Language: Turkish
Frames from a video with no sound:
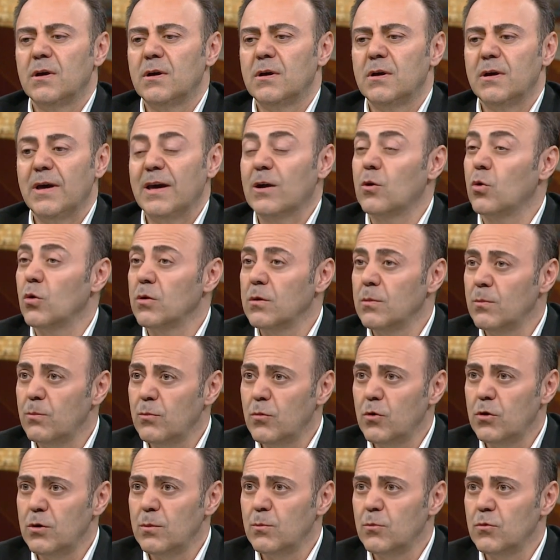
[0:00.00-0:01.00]
E,
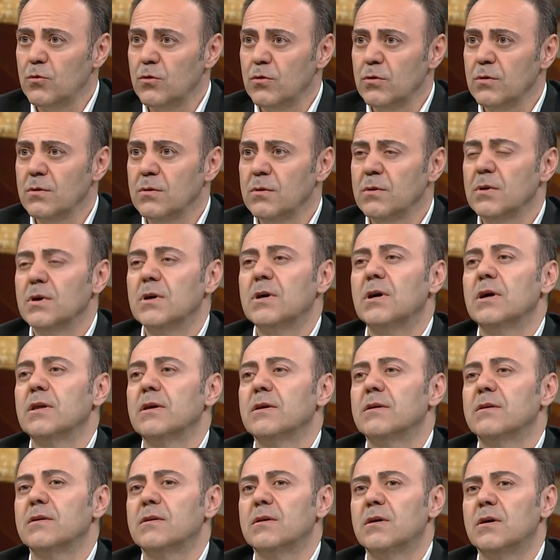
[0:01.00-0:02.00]
ekonomi bölümünün
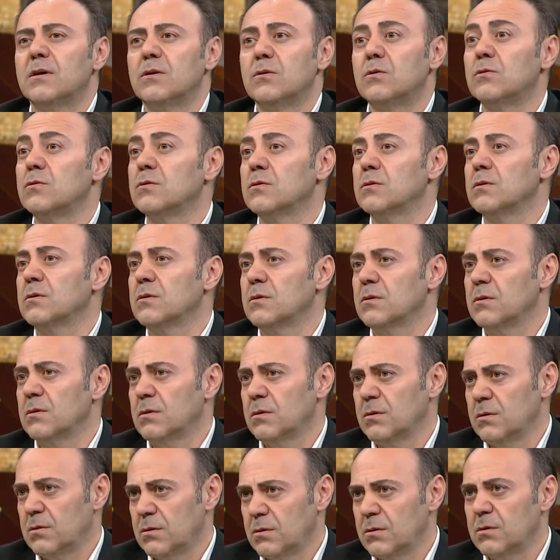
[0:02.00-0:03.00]
Kanada'da Huron.
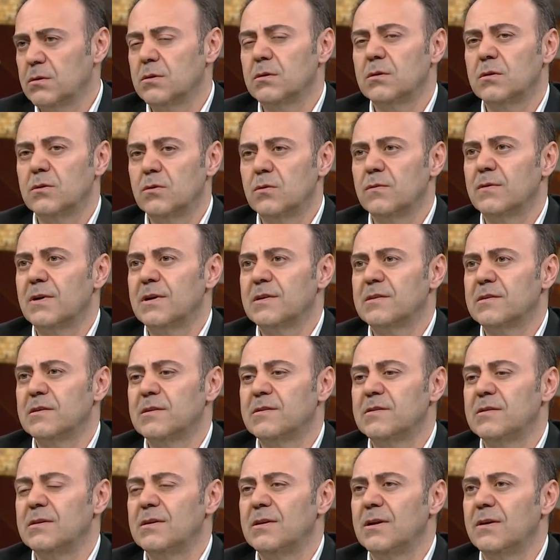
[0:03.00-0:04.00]
E,
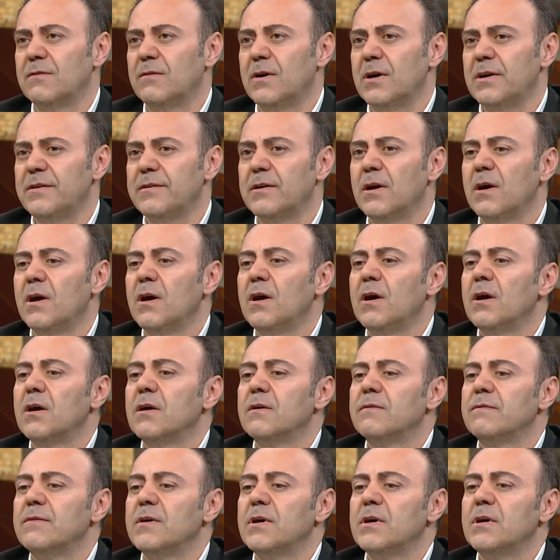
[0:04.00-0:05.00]
Üniversitesi ile var.
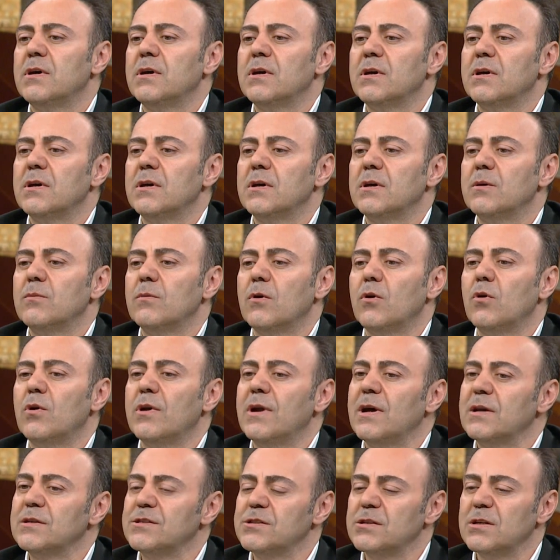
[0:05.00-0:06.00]
Ve e,
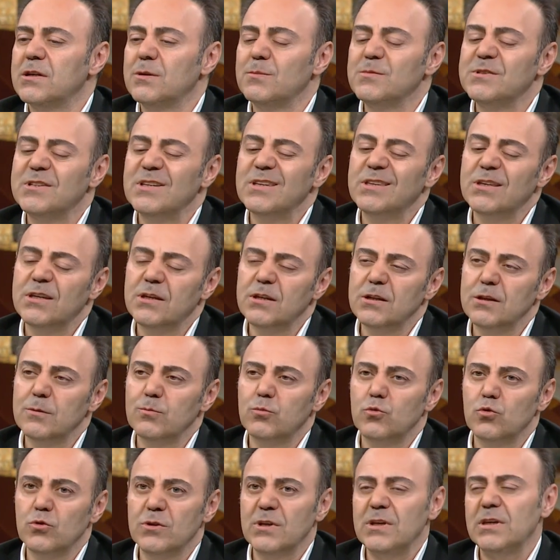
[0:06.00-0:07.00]
öğrencilerimiz iki
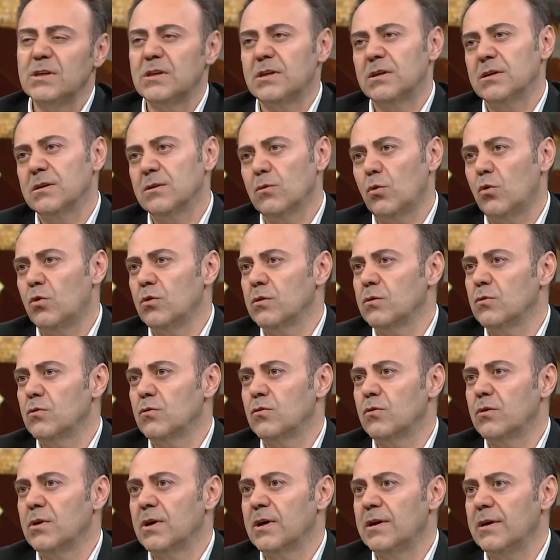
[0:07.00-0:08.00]
yıl burada, iki yıl orada
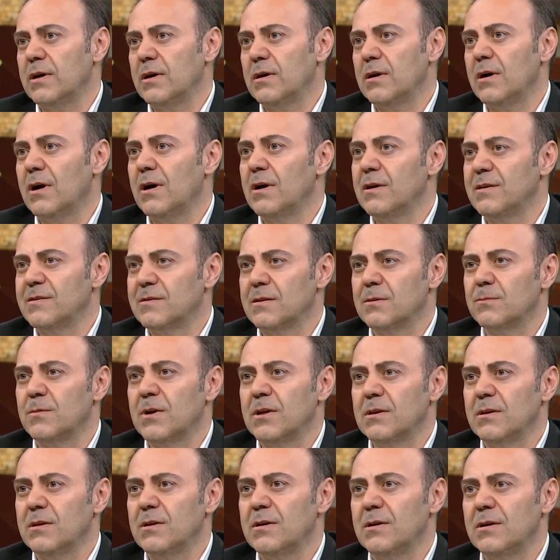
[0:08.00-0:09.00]
okuyarak aynı
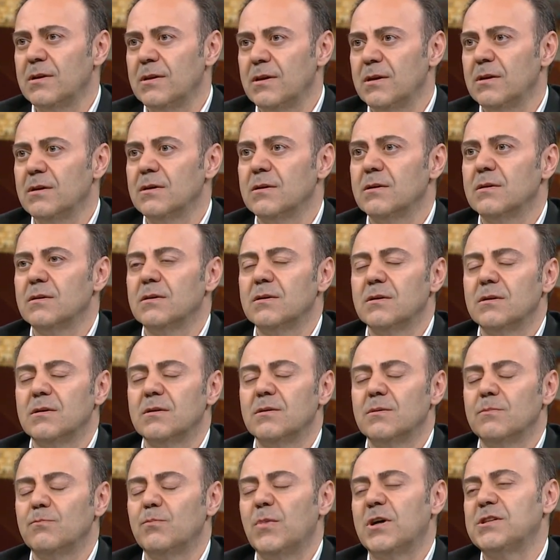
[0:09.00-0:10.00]
zamanda hani
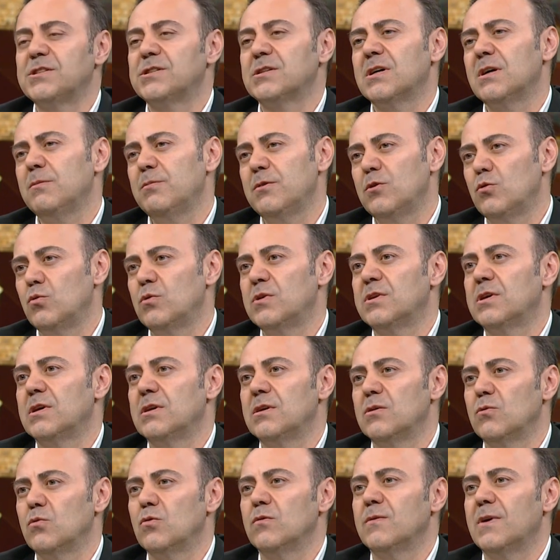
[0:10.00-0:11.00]
e, başka bir
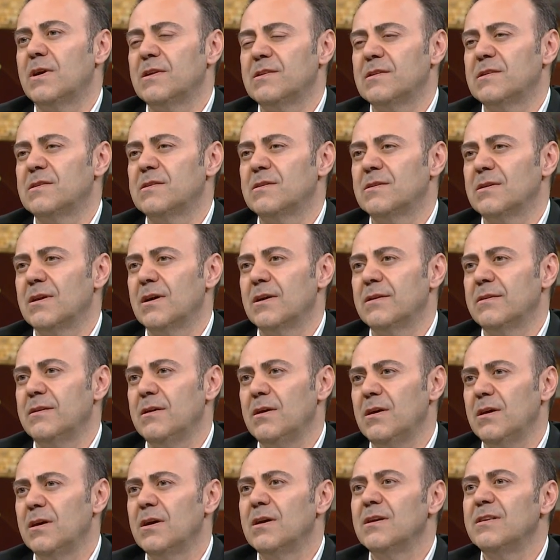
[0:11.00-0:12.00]
ülkenin üniversitesinden
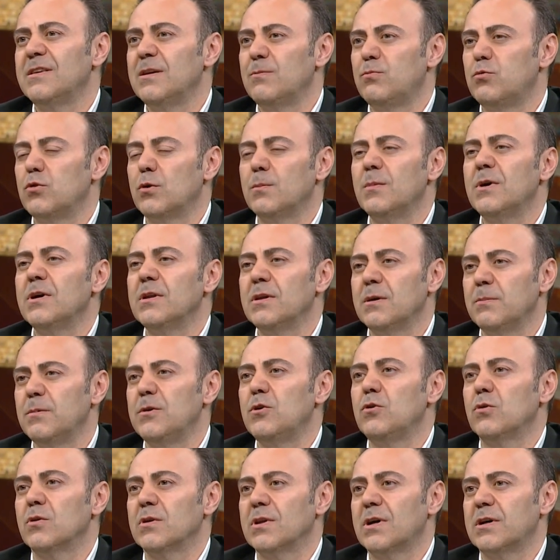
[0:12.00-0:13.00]
de diploma
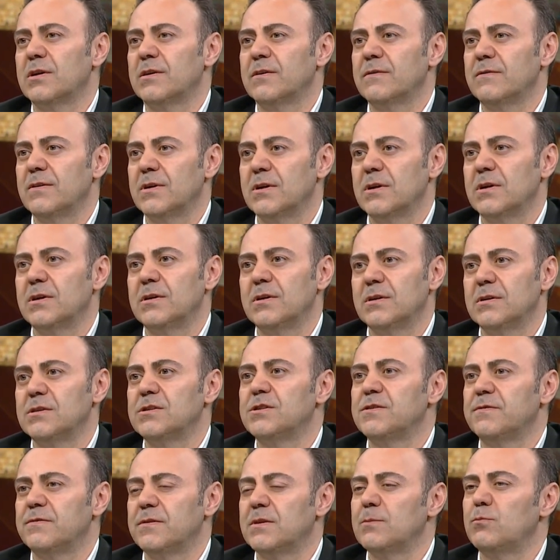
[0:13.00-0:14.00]
alabiliyorlar. Ve hani
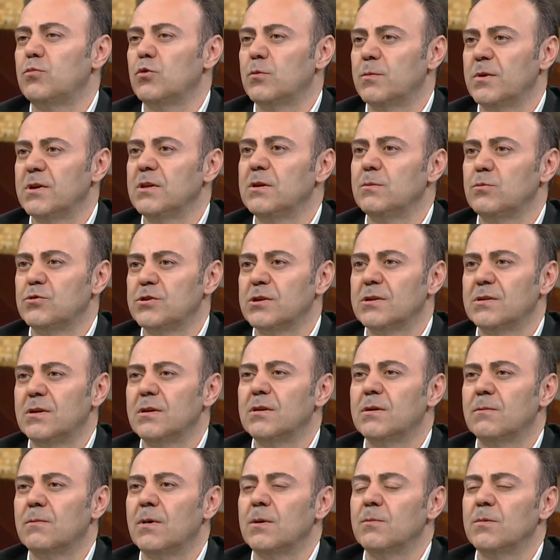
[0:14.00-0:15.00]
çift diplomayı da bu
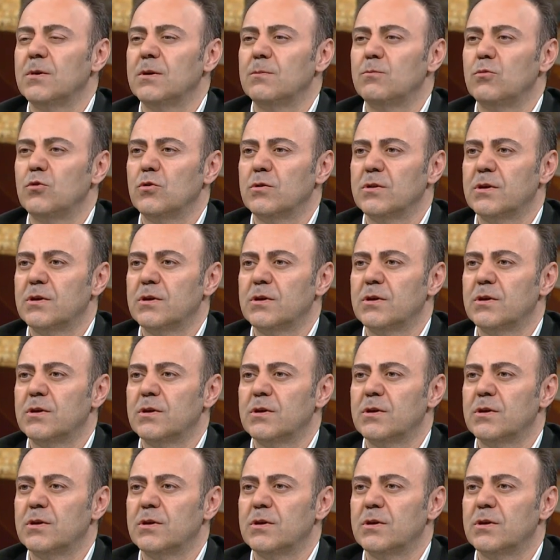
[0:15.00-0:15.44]
şekilde tamamlayabiliyorlar.